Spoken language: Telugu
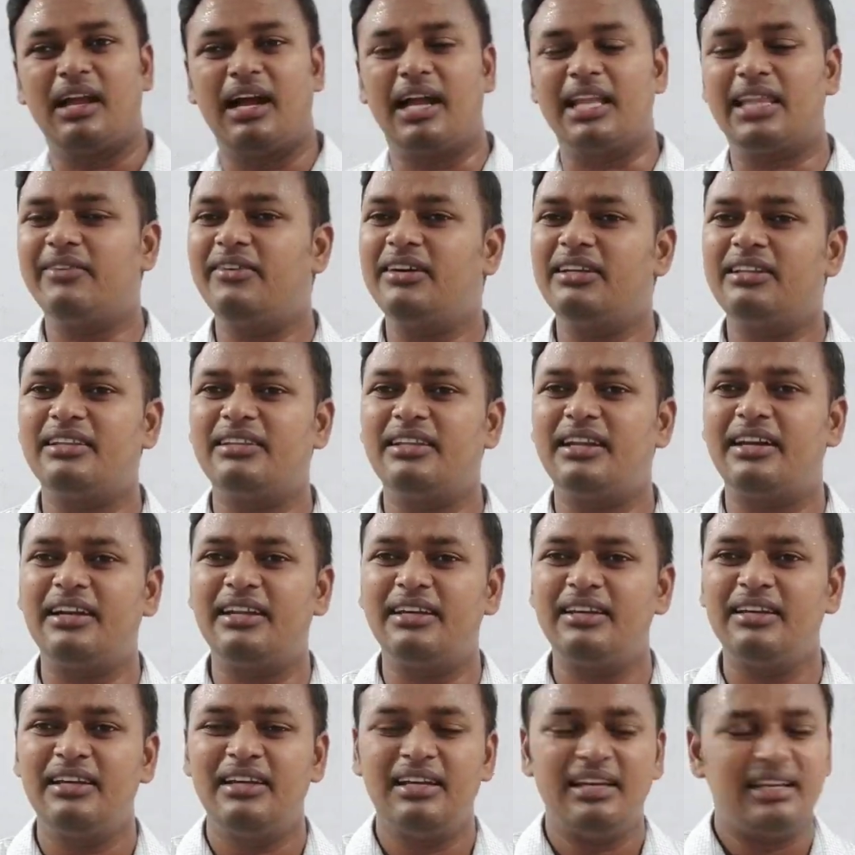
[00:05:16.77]

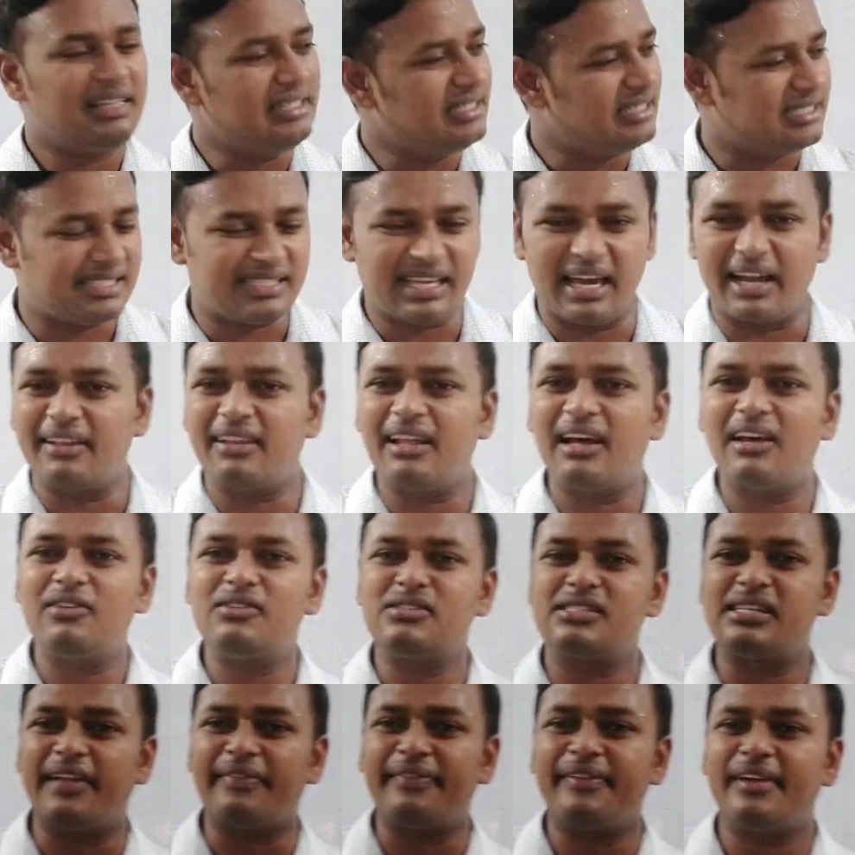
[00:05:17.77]
అర్థమవుతుందండి ఈ సరదాలు
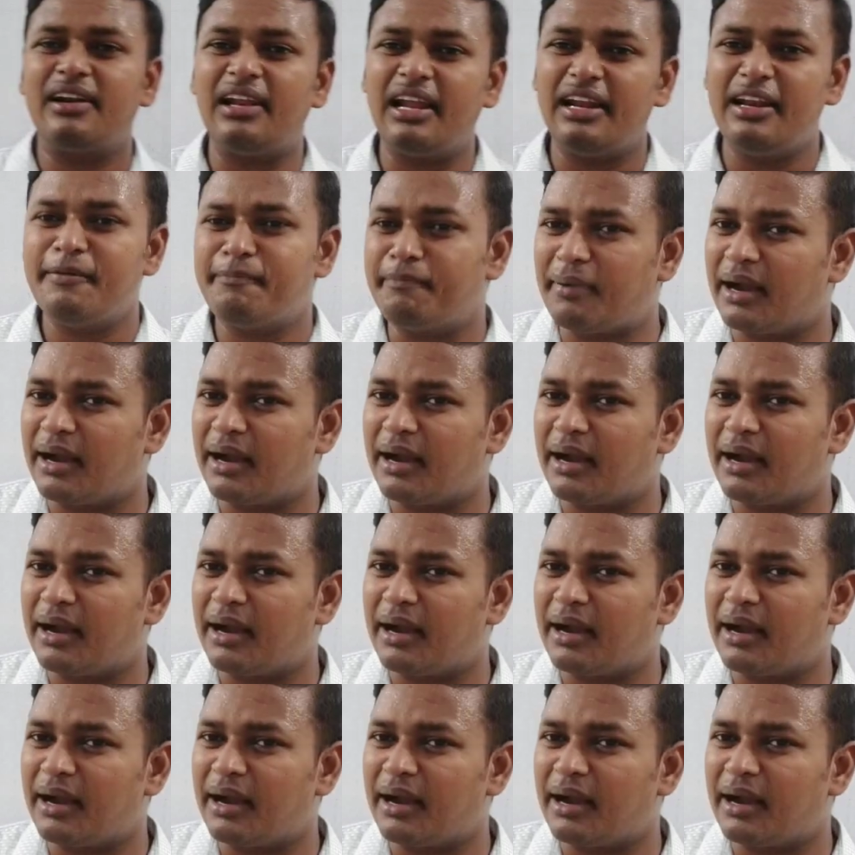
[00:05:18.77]
సందడులు అన్నీ